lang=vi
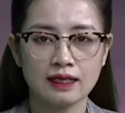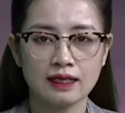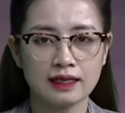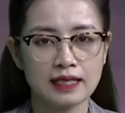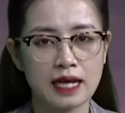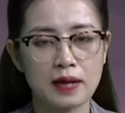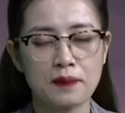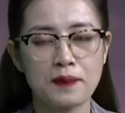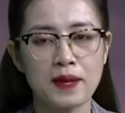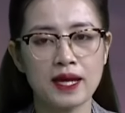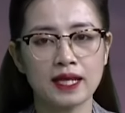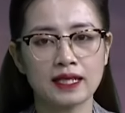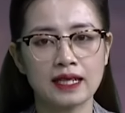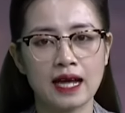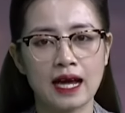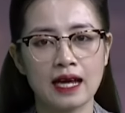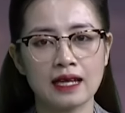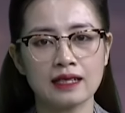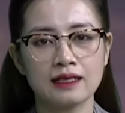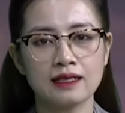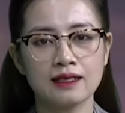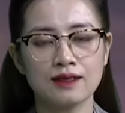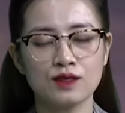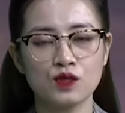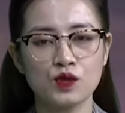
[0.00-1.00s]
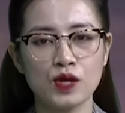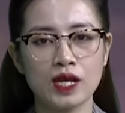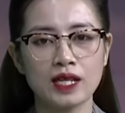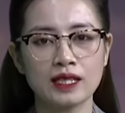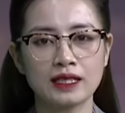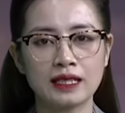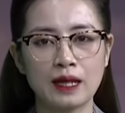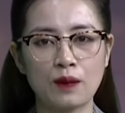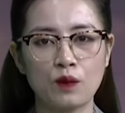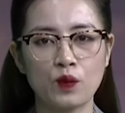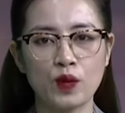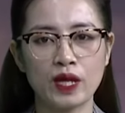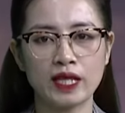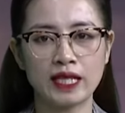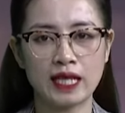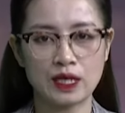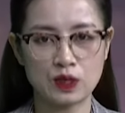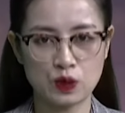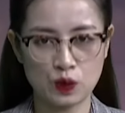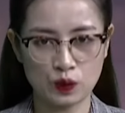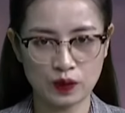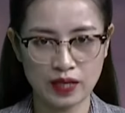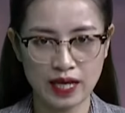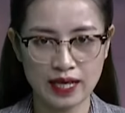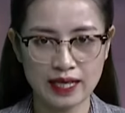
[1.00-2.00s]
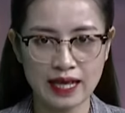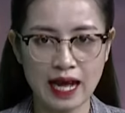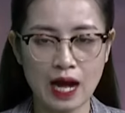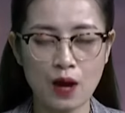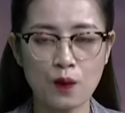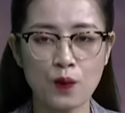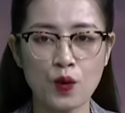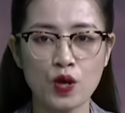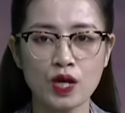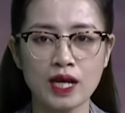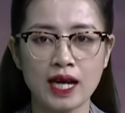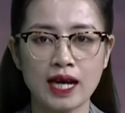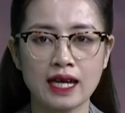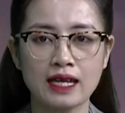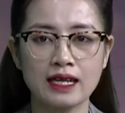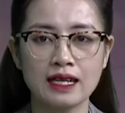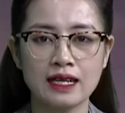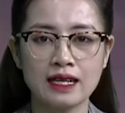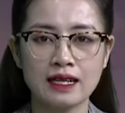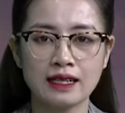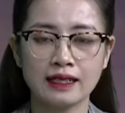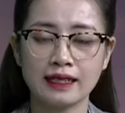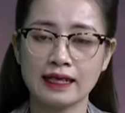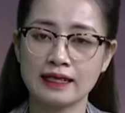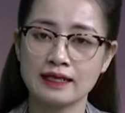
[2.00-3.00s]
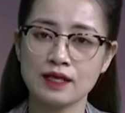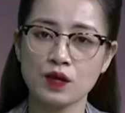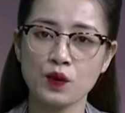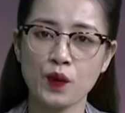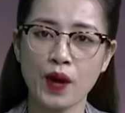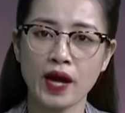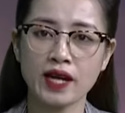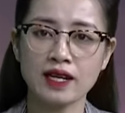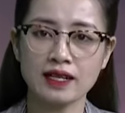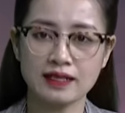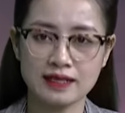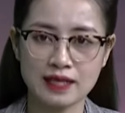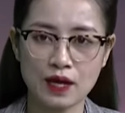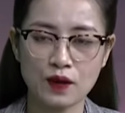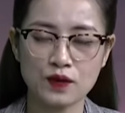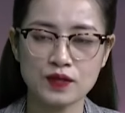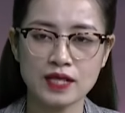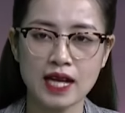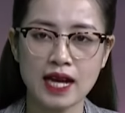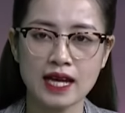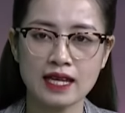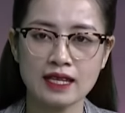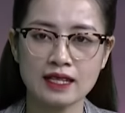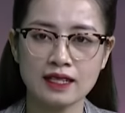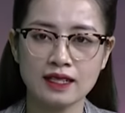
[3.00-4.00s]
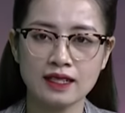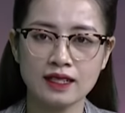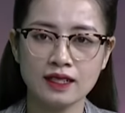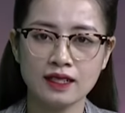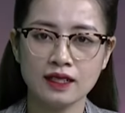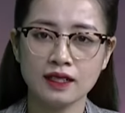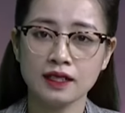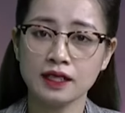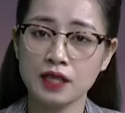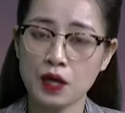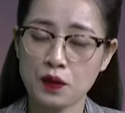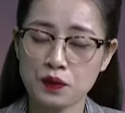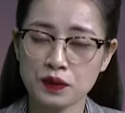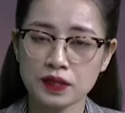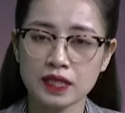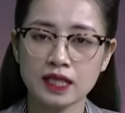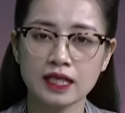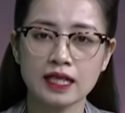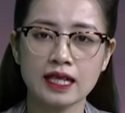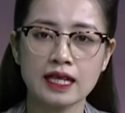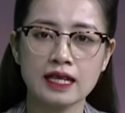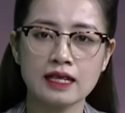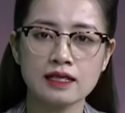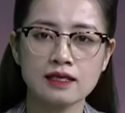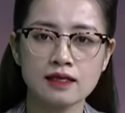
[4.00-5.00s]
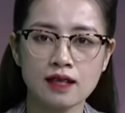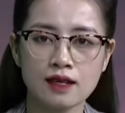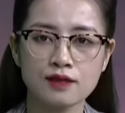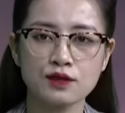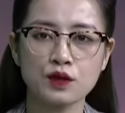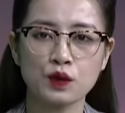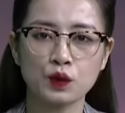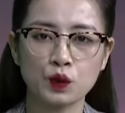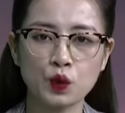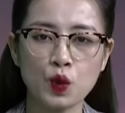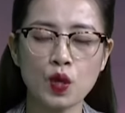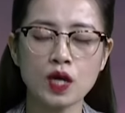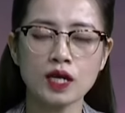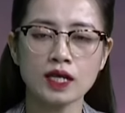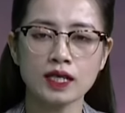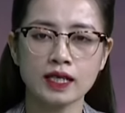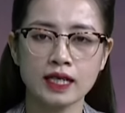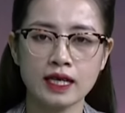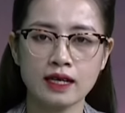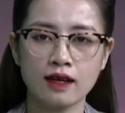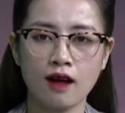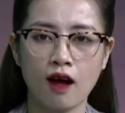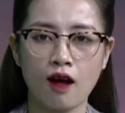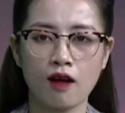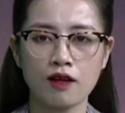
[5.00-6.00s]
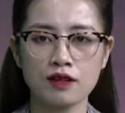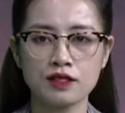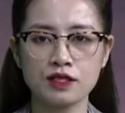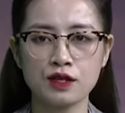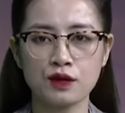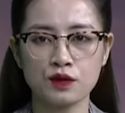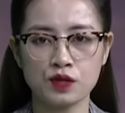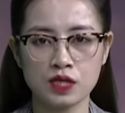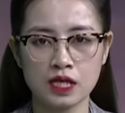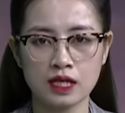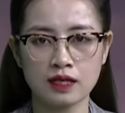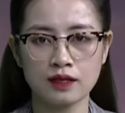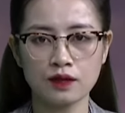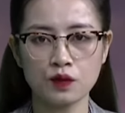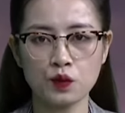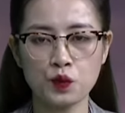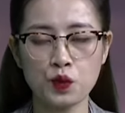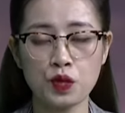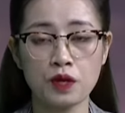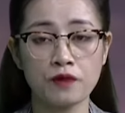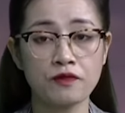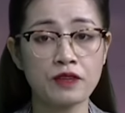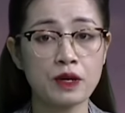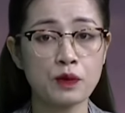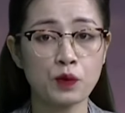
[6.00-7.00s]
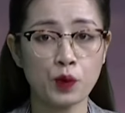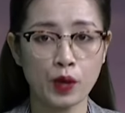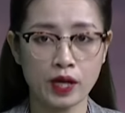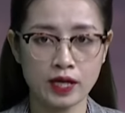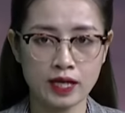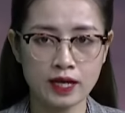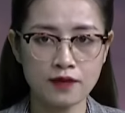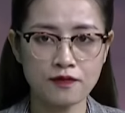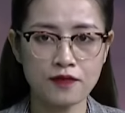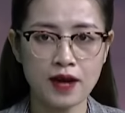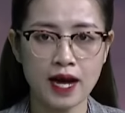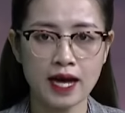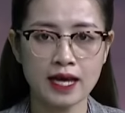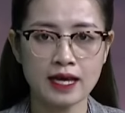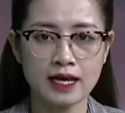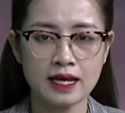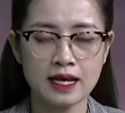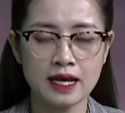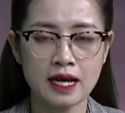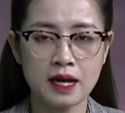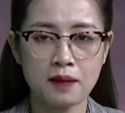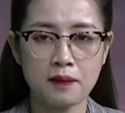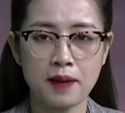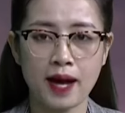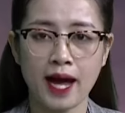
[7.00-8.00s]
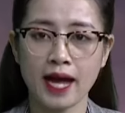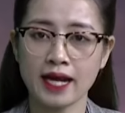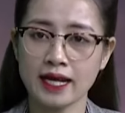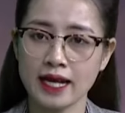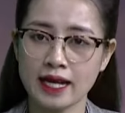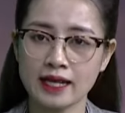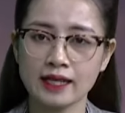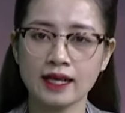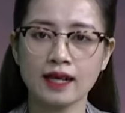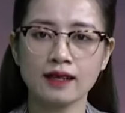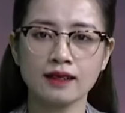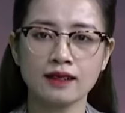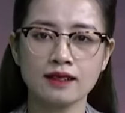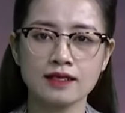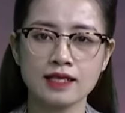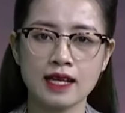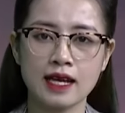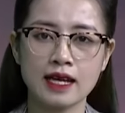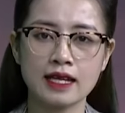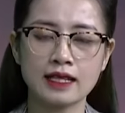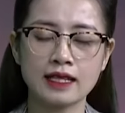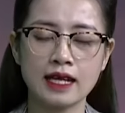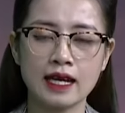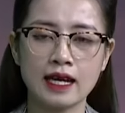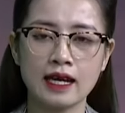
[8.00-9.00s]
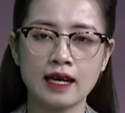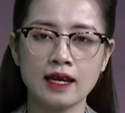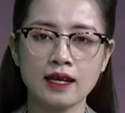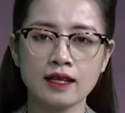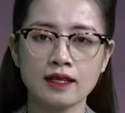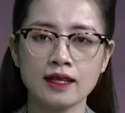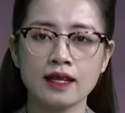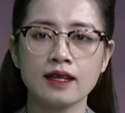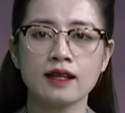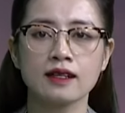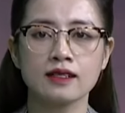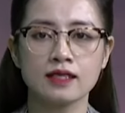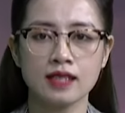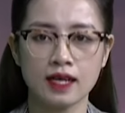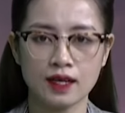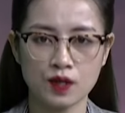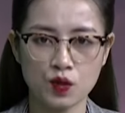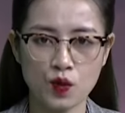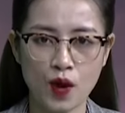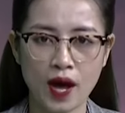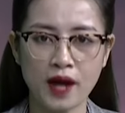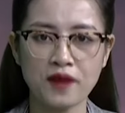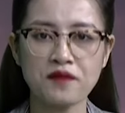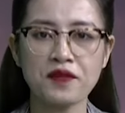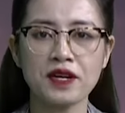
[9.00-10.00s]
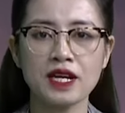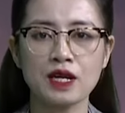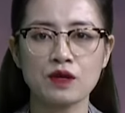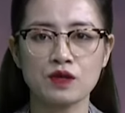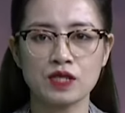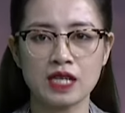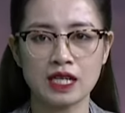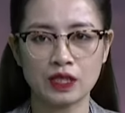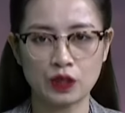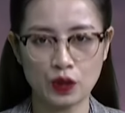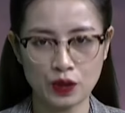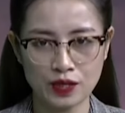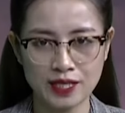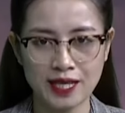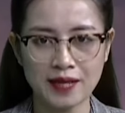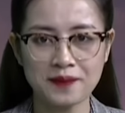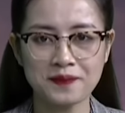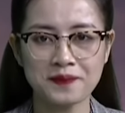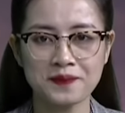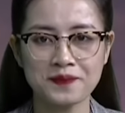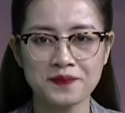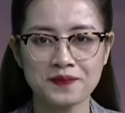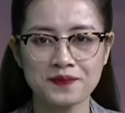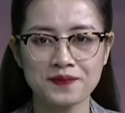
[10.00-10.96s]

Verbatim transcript: Đặc biệt hãy thường xuyên tập luyện thể dục thể thao mỗi ngày để sức khỏe được dẻo dai. Không tự ý sử dụng thuốc khi có triệu chứng của viêm quanh khớp vai mà hãy đến các cơ sở y tế để được chẩn đoán và điều trị tốt nhất.